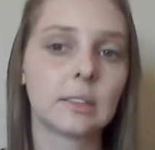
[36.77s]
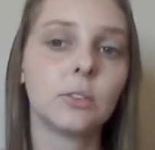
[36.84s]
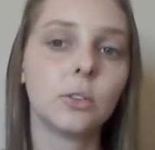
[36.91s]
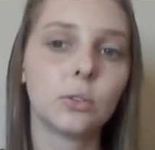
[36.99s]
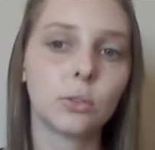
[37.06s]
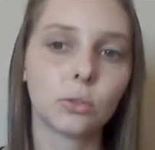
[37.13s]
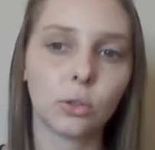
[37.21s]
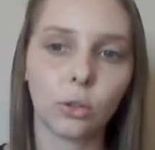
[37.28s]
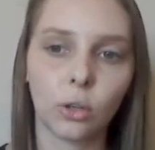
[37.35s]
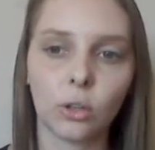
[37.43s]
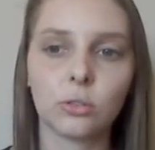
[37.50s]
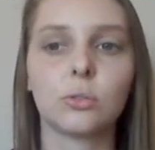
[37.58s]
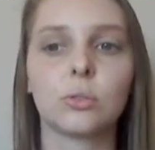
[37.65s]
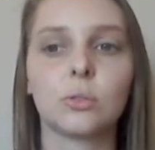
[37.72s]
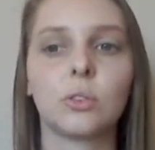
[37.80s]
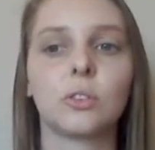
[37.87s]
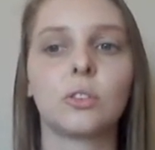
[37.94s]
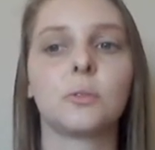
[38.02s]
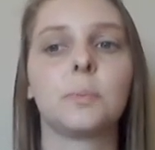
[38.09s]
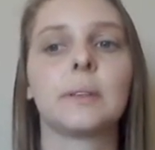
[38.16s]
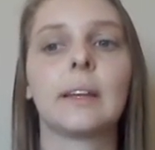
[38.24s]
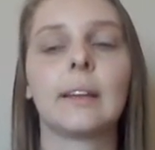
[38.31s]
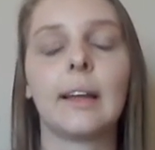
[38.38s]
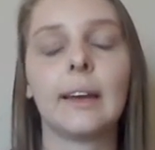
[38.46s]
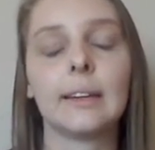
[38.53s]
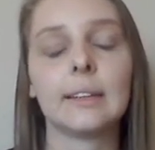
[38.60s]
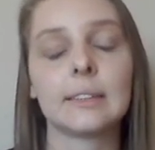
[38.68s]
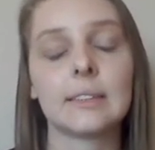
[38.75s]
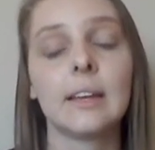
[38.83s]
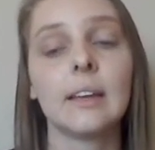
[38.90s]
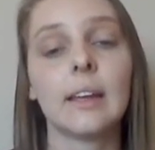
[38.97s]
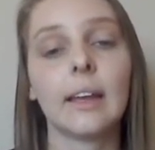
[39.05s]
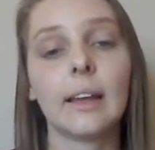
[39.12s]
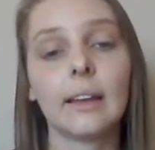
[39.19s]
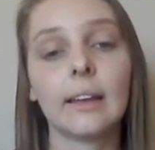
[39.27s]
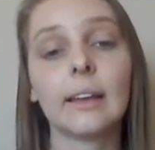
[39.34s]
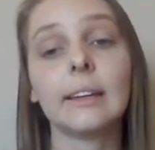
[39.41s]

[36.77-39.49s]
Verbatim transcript: tanto odontológicos quanto hospitalares, ela